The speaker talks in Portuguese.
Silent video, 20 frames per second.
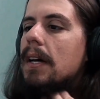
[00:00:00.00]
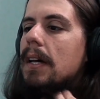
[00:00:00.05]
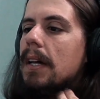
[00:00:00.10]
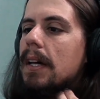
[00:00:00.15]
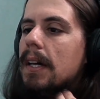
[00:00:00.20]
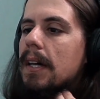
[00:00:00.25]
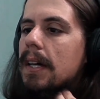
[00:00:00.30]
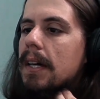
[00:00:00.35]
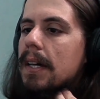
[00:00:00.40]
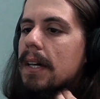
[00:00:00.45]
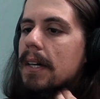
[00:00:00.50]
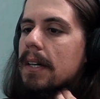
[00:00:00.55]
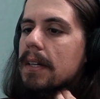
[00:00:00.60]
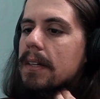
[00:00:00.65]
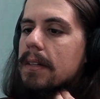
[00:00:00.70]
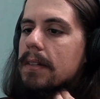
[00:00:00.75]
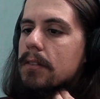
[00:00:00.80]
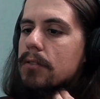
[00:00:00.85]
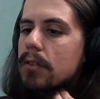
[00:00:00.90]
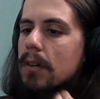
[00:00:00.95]
É,
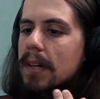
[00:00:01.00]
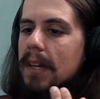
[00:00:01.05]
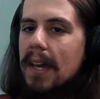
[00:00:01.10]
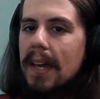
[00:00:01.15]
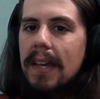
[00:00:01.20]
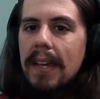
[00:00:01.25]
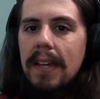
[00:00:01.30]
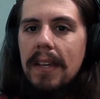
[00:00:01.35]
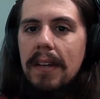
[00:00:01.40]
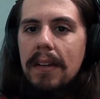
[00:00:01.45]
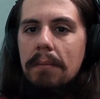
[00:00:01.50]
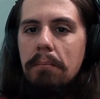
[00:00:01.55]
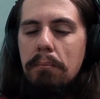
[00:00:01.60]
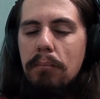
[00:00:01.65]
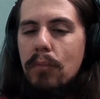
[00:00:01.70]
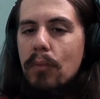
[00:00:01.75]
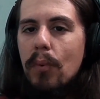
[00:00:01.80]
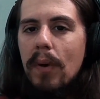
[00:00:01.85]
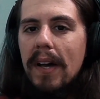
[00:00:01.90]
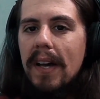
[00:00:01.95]
só que aí
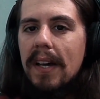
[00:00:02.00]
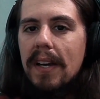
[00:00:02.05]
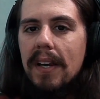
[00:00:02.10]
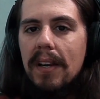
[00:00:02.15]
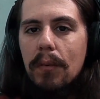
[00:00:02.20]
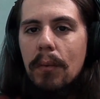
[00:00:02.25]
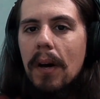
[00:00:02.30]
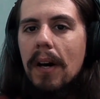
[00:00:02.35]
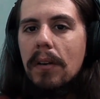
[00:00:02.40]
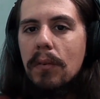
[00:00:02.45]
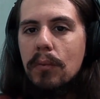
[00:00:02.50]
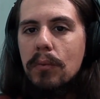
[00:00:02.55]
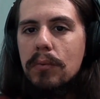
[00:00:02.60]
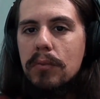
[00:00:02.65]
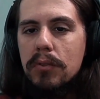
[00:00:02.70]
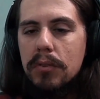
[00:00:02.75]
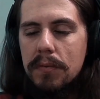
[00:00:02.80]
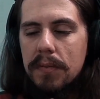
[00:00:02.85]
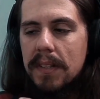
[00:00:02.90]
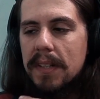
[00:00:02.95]
não era, era um
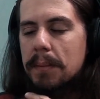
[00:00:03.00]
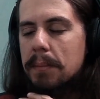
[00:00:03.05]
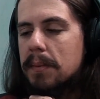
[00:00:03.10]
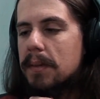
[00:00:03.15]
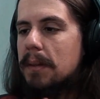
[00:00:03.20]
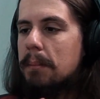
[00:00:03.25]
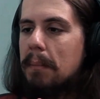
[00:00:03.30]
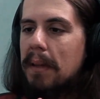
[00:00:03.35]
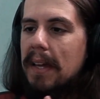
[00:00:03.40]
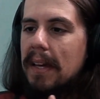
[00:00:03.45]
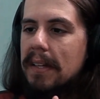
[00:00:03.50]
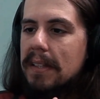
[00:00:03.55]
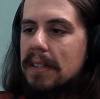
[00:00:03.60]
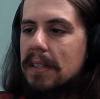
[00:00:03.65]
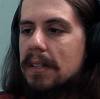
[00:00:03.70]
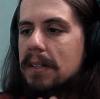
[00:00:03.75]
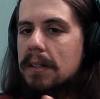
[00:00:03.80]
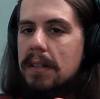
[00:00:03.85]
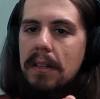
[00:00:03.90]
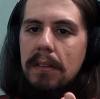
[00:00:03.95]
anúncio, eu falei, que
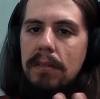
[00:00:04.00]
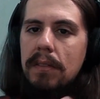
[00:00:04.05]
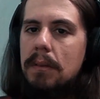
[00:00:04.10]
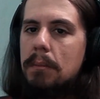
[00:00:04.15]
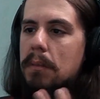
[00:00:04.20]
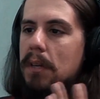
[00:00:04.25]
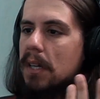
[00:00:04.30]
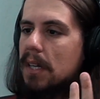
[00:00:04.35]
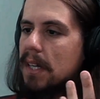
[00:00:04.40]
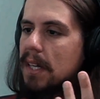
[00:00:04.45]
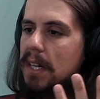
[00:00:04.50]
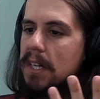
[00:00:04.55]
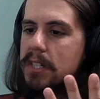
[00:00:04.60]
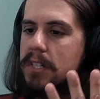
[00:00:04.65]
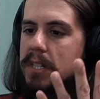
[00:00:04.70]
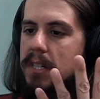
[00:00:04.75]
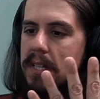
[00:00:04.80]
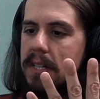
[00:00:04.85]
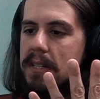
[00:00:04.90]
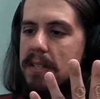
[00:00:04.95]
merda. Enfim, bora
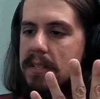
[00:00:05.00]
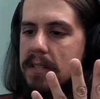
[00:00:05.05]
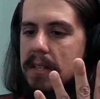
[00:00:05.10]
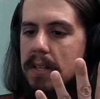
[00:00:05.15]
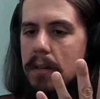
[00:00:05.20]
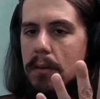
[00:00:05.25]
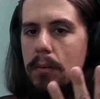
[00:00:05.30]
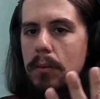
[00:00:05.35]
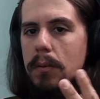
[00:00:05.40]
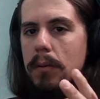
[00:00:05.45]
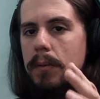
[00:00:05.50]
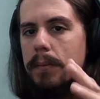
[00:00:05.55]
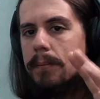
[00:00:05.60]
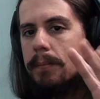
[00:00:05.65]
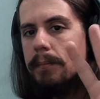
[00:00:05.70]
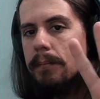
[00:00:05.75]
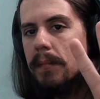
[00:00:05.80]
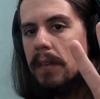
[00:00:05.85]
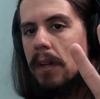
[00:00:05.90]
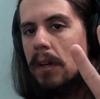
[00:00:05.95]
reagir em 5,
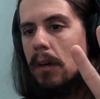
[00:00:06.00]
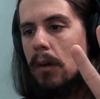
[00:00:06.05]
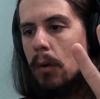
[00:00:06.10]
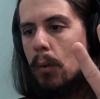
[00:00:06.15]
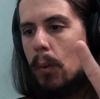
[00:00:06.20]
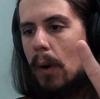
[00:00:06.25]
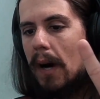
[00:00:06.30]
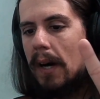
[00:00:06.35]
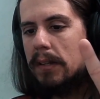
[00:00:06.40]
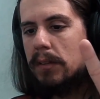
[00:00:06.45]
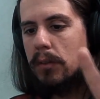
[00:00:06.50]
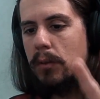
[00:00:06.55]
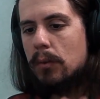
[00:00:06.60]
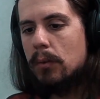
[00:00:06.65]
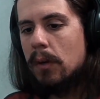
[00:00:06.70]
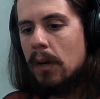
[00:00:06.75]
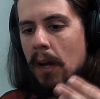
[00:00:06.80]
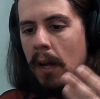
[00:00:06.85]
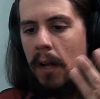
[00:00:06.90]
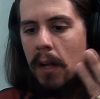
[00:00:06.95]

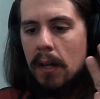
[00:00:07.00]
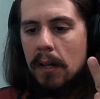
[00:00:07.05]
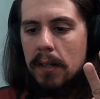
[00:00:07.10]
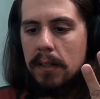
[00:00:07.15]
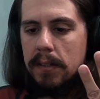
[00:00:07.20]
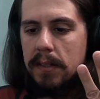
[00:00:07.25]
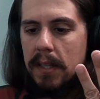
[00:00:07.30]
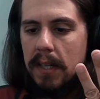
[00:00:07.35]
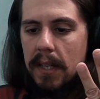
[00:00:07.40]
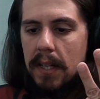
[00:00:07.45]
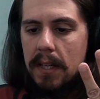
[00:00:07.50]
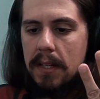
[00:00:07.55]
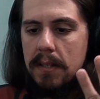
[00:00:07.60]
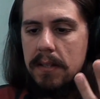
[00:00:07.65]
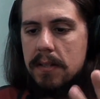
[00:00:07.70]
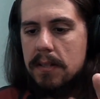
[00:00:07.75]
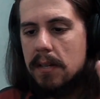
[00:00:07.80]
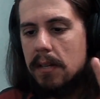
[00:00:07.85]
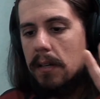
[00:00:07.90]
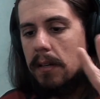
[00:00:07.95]
4,
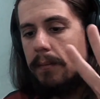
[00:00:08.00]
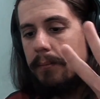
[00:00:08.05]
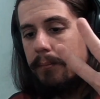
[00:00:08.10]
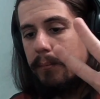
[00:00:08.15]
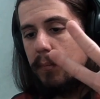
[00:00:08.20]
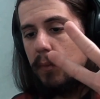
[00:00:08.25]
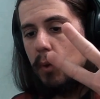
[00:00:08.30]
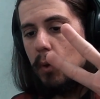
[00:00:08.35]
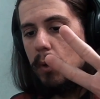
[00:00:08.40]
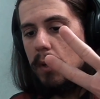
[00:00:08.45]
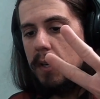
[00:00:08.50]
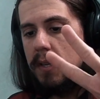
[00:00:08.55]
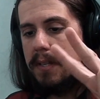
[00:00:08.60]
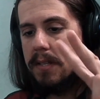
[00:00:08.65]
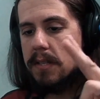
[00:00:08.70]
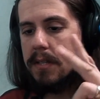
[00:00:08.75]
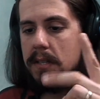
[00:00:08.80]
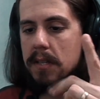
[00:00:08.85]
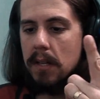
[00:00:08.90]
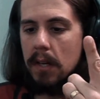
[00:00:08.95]
3,
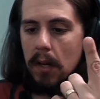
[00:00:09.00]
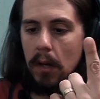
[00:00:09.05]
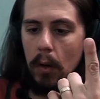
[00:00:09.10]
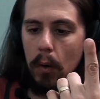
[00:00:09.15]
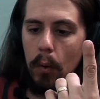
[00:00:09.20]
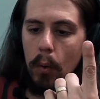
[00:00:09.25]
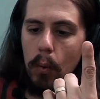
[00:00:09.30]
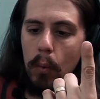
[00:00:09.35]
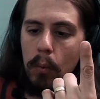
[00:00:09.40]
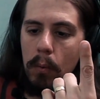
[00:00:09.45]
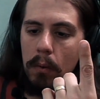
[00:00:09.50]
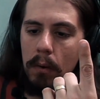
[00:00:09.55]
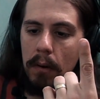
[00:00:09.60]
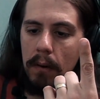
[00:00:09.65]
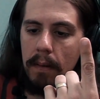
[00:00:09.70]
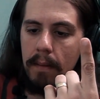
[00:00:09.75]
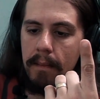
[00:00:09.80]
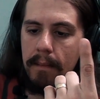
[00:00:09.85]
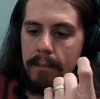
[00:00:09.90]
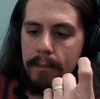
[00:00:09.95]
2, 1.
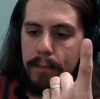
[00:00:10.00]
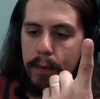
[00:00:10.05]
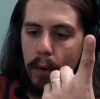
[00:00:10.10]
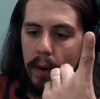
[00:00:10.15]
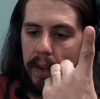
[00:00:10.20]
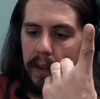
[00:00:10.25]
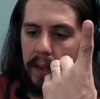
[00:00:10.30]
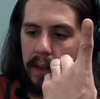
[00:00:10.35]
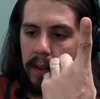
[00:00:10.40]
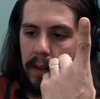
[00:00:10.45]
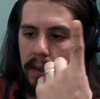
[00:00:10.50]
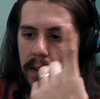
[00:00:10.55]
Foi.